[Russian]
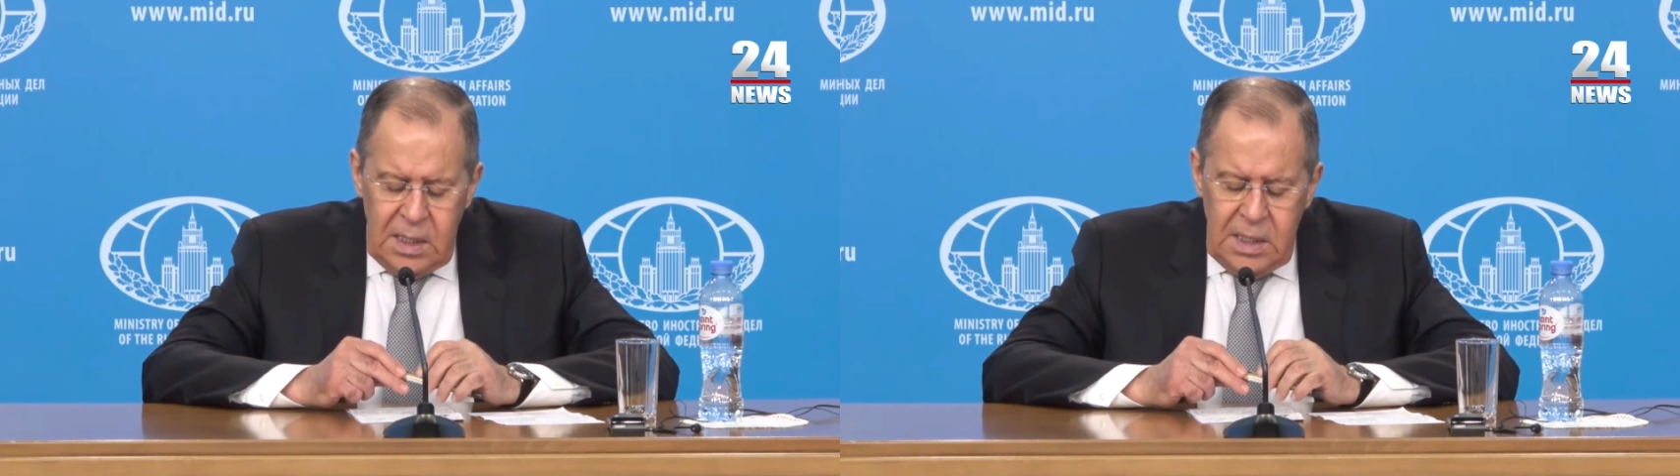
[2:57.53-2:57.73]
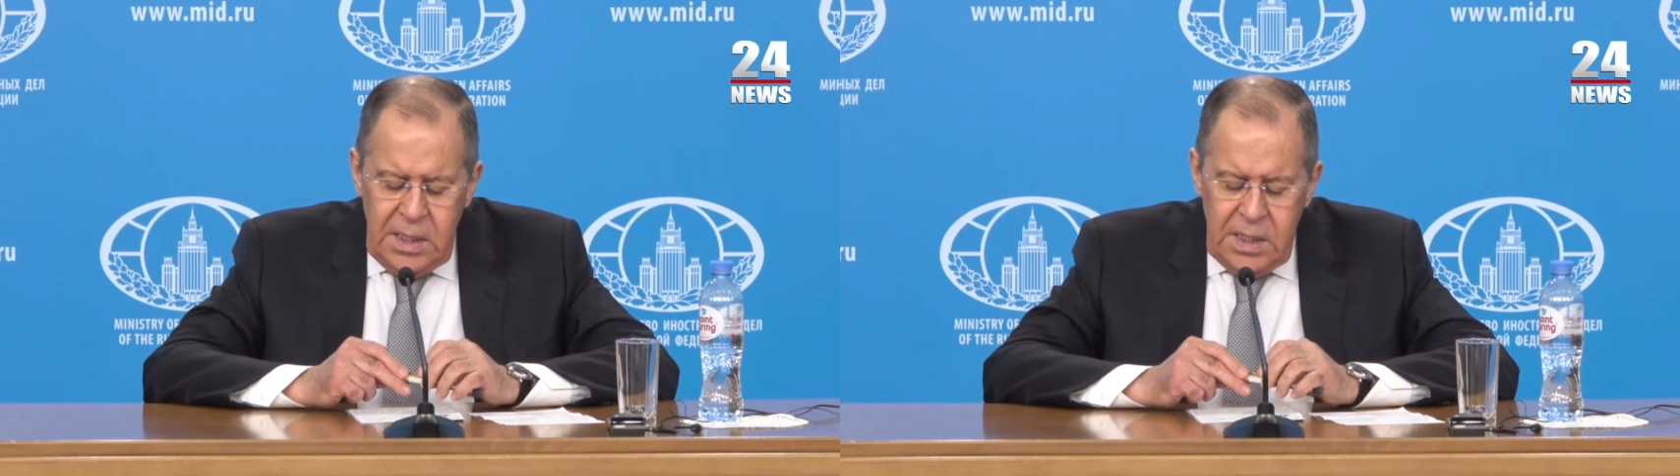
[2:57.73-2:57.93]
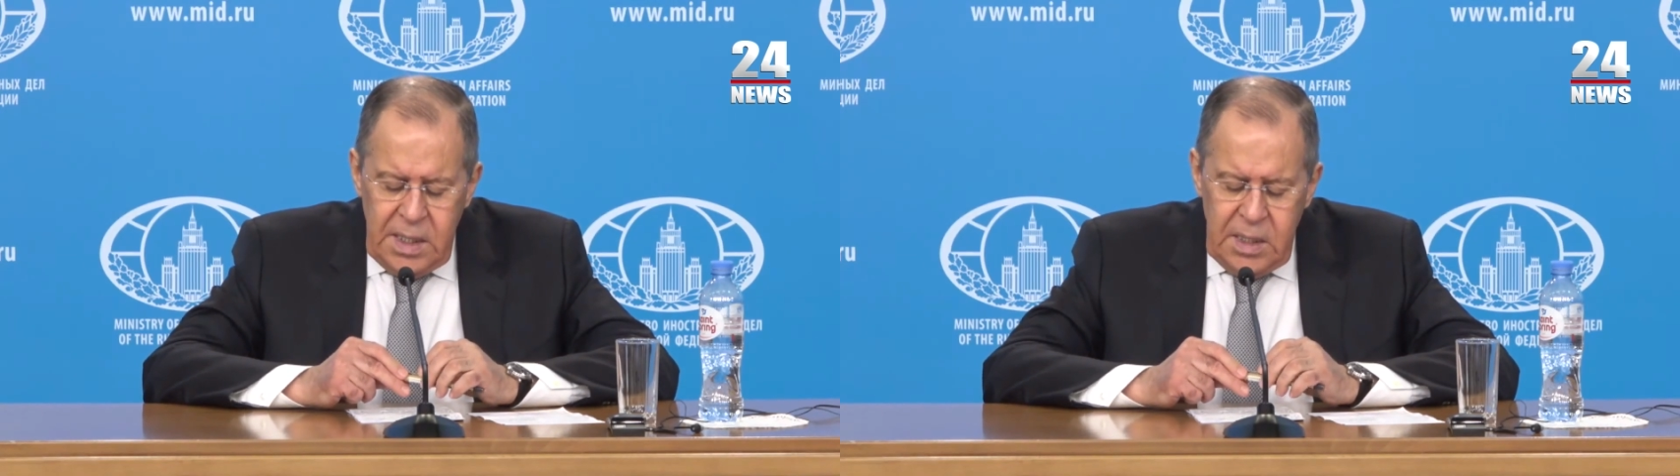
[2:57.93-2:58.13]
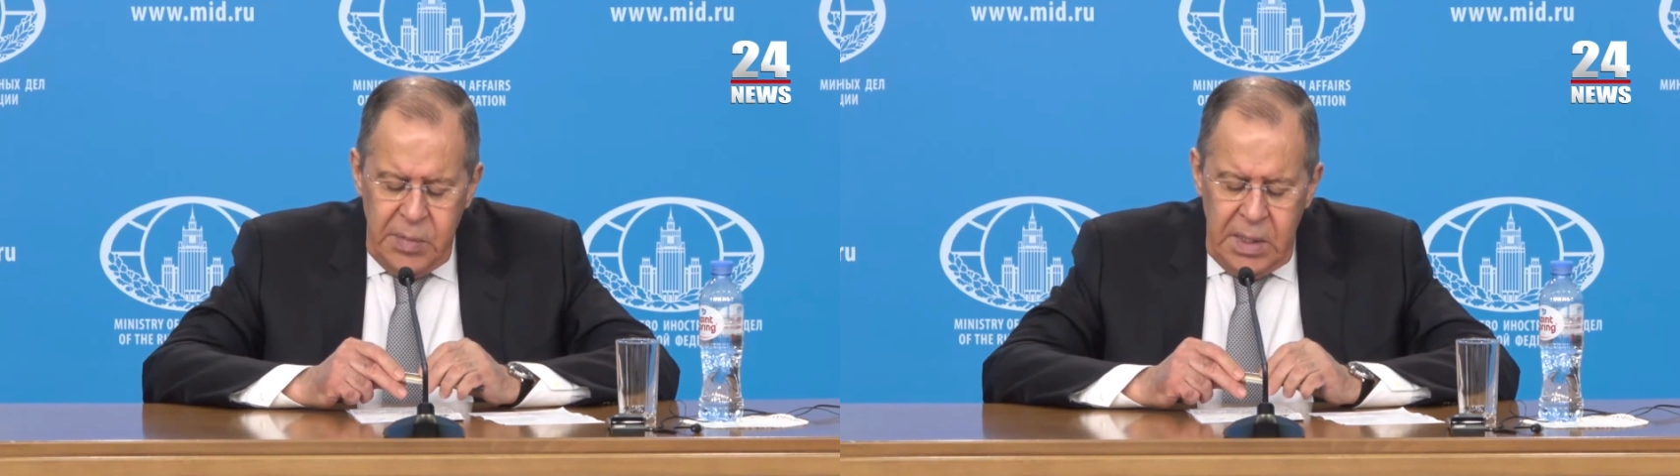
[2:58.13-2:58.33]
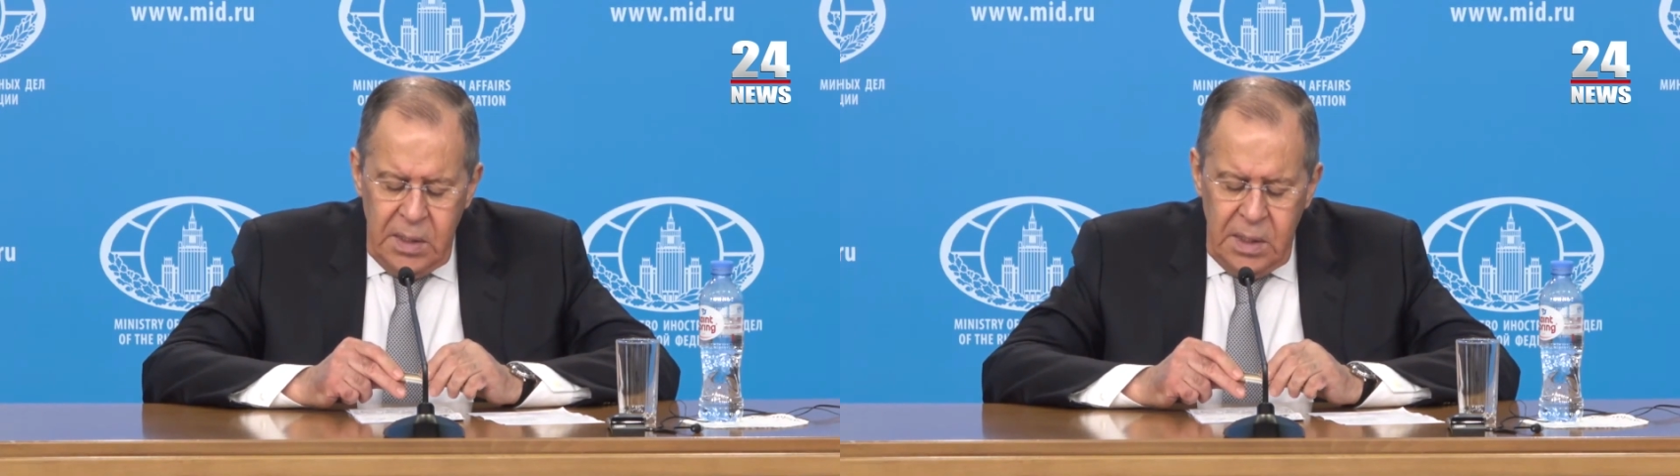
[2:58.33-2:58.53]
лидера
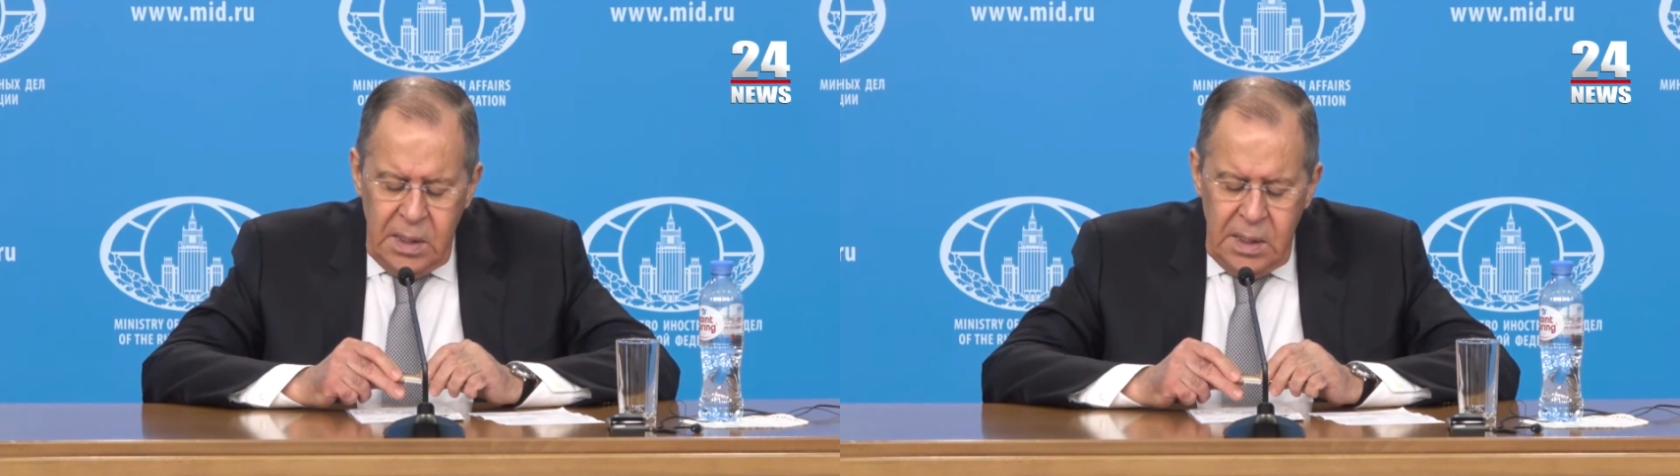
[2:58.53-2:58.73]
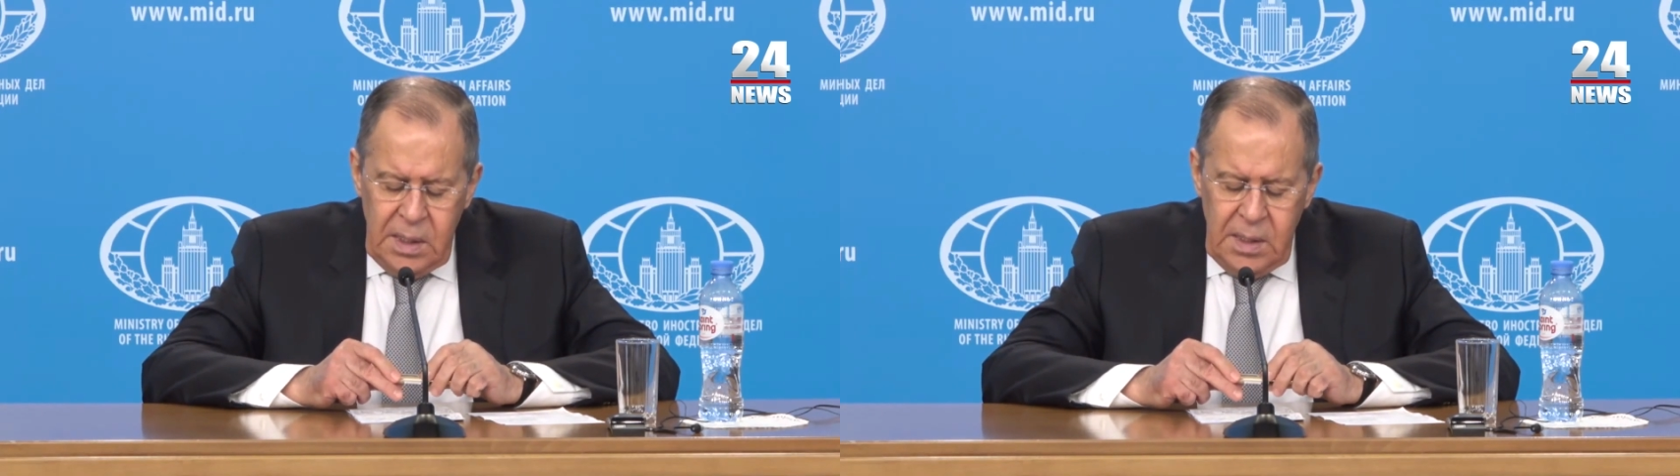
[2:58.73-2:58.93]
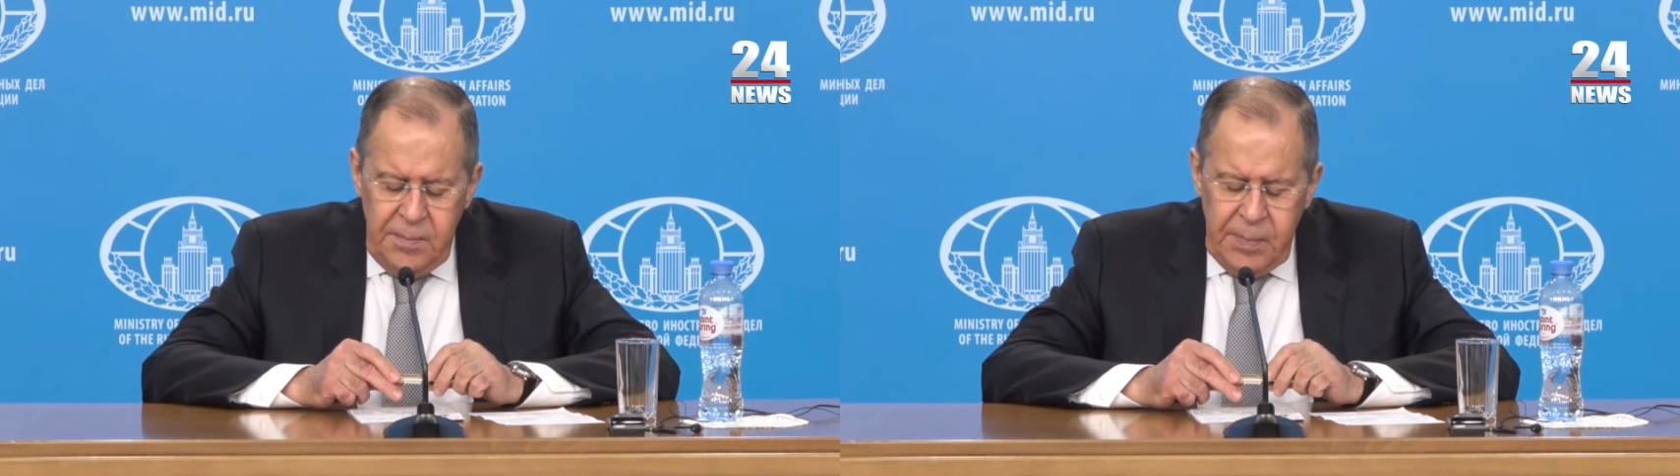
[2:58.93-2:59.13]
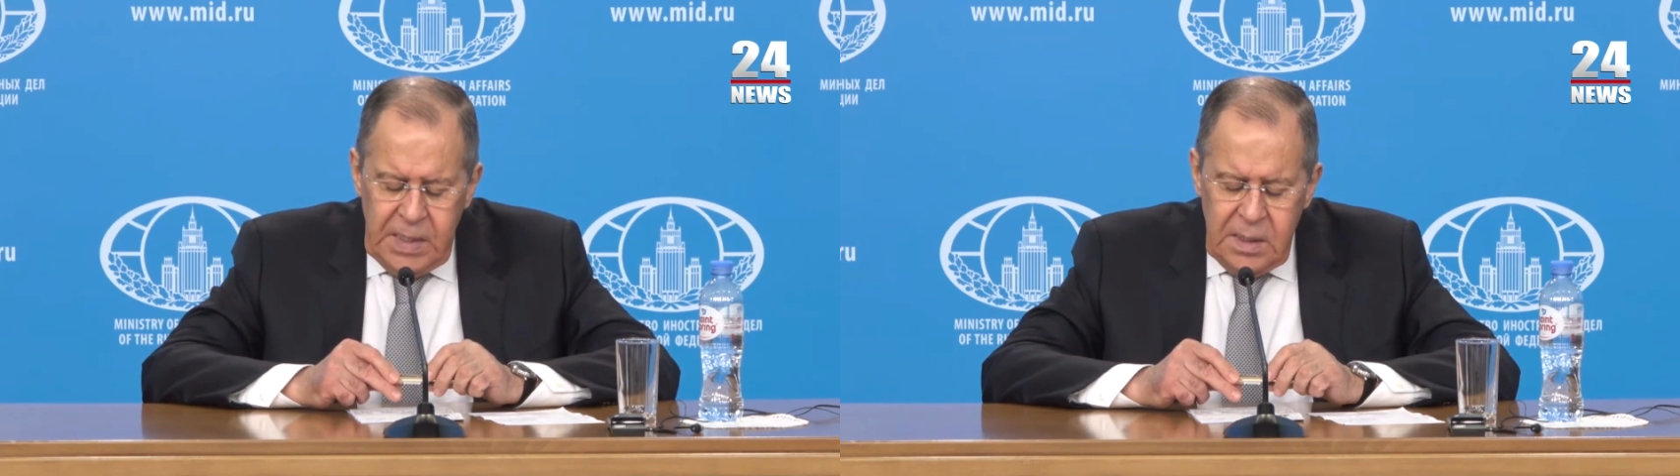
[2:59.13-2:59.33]
Армении и